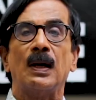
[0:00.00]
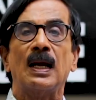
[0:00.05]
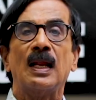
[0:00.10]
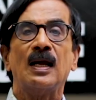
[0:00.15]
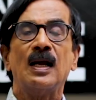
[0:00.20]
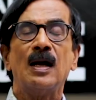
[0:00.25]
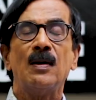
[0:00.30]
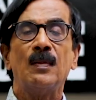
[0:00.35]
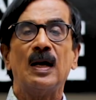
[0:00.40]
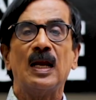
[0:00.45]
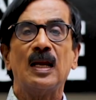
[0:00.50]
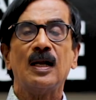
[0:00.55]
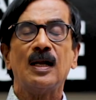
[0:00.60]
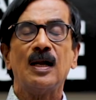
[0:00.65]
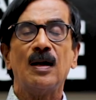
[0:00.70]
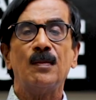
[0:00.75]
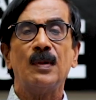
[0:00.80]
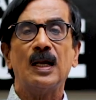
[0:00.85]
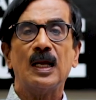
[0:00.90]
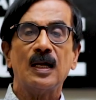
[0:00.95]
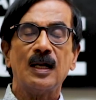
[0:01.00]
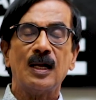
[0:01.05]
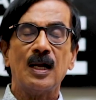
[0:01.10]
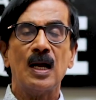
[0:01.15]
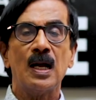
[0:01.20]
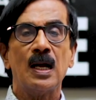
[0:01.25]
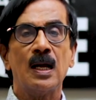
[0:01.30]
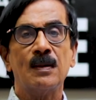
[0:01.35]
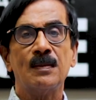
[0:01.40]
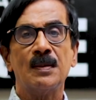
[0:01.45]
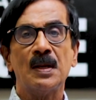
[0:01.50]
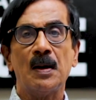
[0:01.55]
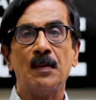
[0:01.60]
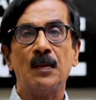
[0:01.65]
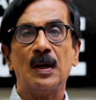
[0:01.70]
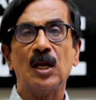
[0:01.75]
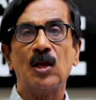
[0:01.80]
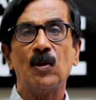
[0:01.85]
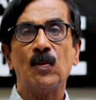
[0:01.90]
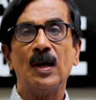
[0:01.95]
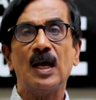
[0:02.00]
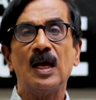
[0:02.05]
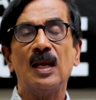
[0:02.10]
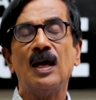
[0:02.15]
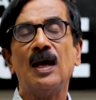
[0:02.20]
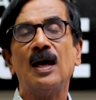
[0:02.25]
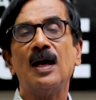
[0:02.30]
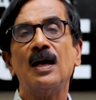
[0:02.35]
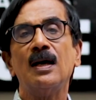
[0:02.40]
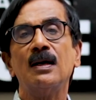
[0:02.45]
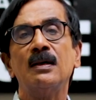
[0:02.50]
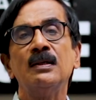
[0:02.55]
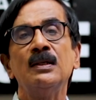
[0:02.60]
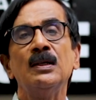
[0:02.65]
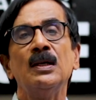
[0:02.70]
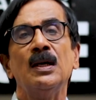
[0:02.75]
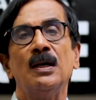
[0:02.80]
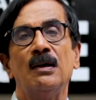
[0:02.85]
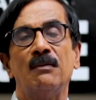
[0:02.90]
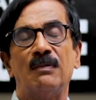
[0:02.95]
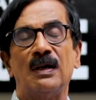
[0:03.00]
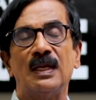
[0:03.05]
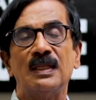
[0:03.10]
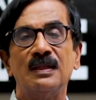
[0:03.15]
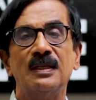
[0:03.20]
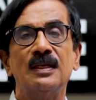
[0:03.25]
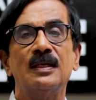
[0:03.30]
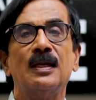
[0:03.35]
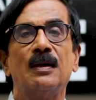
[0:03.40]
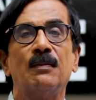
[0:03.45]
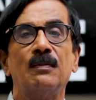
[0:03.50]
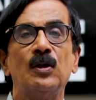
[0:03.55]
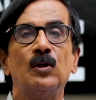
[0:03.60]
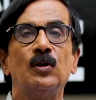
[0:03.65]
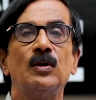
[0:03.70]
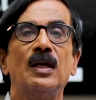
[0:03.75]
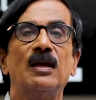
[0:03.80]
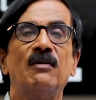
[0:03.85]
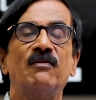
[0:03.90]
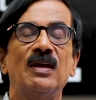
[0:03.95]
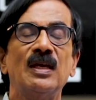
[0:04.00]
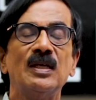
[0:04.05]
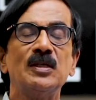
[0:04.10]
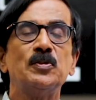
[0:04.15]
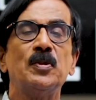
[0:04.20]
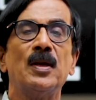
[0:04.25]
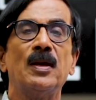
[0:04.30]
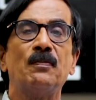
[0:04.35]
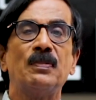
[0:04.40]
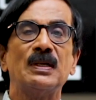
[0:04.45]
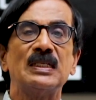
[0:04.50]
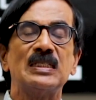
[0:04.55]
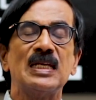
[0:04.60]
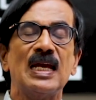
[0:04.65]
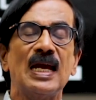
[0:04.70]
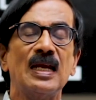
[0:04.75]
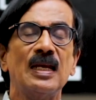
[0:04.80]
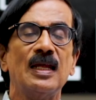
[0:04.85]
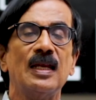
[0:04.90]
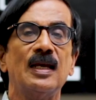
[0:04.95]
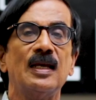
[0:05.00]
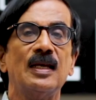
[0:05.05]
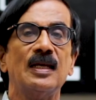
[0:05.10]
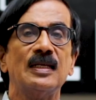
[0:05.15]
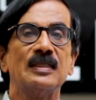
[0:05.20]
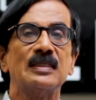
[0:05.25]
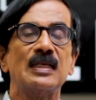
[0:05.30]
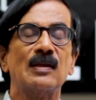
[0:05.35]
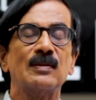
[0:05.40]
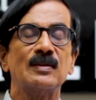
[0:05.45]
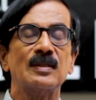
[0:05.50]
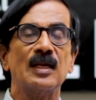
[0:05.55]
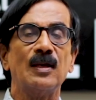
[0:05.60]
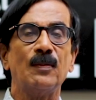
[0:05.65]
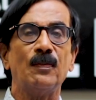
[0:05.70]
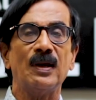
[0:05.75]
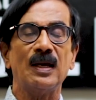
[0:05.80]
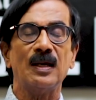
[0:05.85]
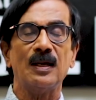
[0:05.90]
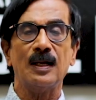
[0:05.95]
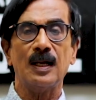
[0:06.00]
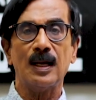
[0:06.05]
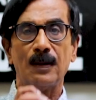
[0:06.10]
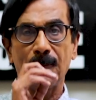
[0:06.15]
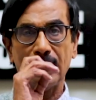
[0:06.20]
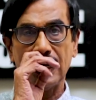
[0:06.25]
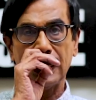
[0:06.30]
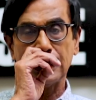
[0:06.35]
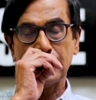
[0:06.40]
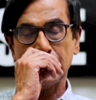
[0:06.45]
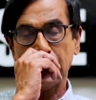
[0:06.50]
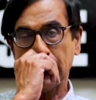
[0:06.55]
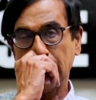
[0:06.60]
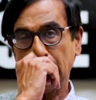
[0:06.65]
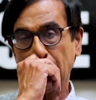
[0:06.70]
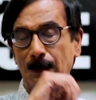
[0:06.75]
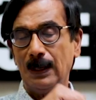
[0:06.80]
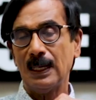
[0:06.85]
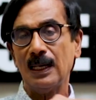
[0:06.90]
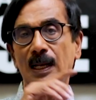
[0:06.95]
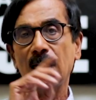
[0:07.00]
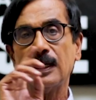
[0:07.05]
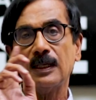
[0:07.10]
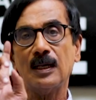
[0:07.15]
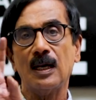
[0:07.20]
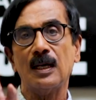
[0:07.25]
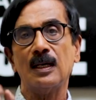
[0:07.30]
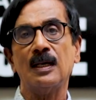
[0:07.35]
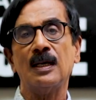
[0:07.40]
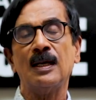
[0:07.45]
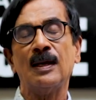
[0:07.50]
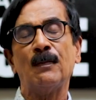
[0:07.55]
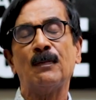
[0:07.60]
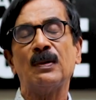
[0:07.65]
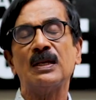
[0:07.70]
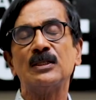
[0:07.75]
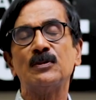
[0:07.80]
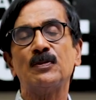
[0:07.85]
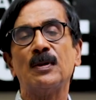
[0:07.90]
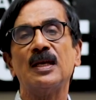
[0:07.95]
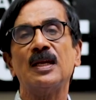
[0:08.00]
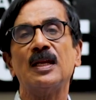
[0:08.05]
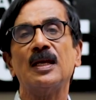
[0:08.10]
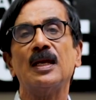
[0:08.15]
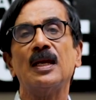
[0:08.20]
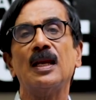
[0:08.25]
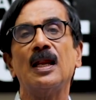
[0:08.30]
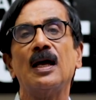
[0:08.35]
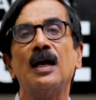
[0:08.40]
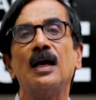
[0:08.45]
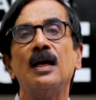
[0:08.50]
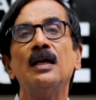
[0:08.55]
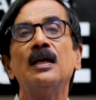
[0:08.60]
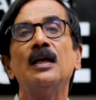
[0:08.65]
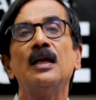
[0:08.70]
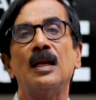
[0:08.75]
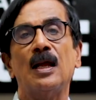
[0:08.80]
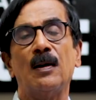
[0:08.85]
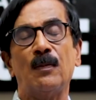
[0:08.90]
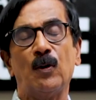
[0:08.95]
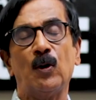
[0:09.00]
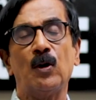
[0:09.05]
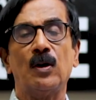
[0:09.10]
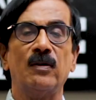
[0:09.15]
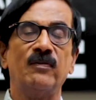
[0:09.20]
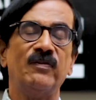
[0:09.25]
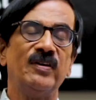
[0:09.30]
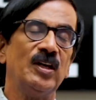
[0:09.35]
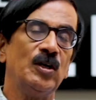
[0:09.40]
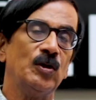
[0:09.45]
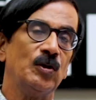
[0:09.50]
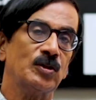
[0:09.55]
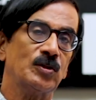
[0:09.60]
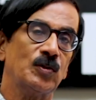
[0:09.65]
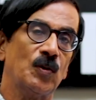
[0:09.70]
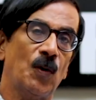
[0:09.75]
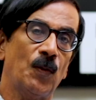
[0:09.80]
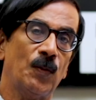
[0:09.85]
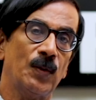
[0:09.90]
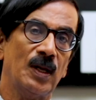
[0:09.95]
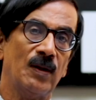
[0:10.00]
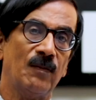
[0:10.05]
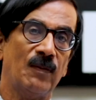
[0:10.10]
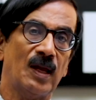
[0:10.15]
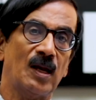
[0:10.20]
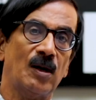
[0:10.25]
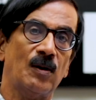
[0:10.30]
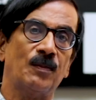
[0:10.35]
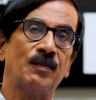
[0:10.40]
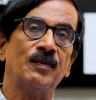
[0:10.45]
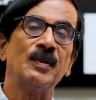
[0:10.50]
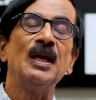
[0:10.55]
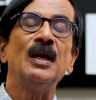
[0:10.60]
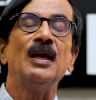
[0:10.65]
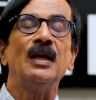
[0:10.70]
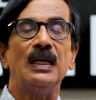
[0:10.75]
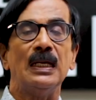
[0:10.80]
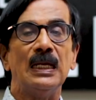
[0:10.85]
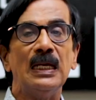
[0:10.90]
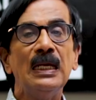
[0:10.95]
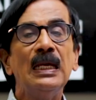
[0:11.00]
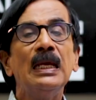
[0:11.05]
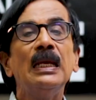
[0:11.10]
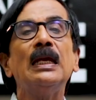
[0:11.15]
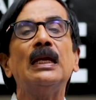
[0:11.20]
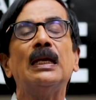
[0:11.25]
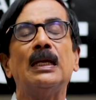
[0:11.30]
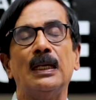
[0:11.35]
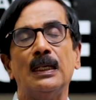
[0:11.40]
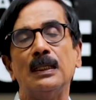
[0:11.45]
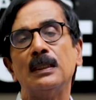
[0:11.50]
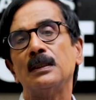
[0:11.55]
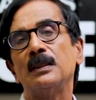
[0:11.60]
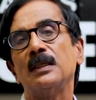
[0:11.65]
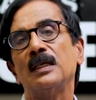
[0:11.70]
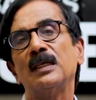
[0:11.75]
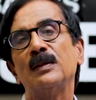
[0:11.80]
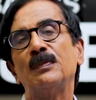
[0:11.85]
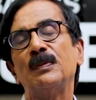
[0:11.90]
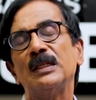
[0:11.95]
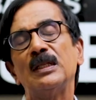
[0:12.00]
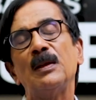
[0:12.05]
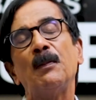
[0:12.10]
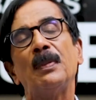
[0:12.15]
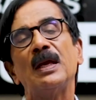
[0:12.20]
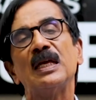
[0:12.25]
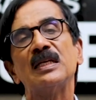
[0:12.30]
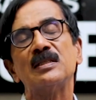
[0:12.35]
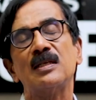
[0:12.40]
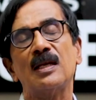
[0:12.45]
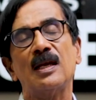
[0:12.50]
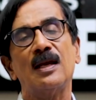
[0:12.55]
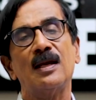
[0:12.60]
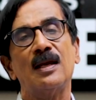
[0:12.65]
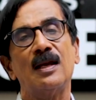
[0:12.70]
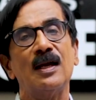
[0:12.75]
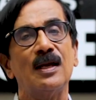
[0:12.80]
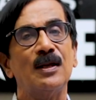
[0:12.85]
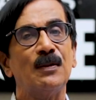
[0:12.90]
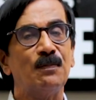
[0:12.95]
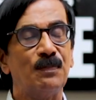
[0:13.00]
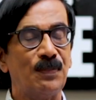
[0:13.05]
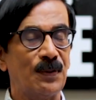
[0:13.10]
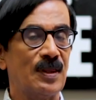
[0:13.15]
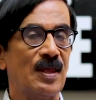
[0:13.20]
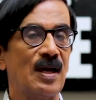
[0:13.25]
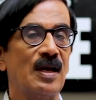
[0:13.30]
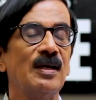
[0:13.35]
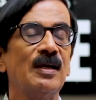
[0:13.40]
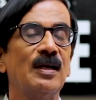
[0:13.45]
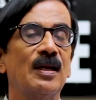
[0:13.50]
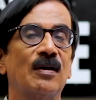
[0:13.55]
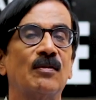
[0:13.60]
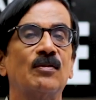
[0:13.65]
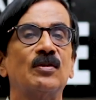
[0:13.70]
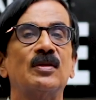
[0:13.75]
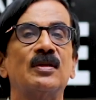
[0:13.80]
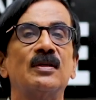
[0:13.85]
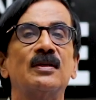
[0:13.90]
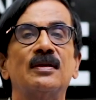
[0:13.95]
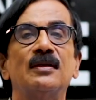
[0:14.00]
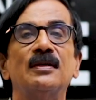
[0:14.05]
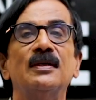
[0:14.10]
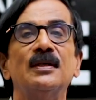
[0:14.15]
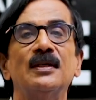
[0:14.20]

வணக்கம் வணக்கம் வணக்கம் நான் மனபாலா வந்து நம்மளுடைய வேஸ்ட் பேப்பர் சேனலை நீங்கள் சப்ஸ்கிரைப் பண்ணுங்க பக்கத்தில் இருக்க பெல் ஐக்கானை நீங்கள் ப்ரெஸ் பண்ணீங்கன்னா நான் போடுற வீடியோஸ் ஒவ்வொன்றும் வரலும் இன்னைக்கு எதை பற்றி பேசலான்னா இப்போ தாங்க நான் வந்து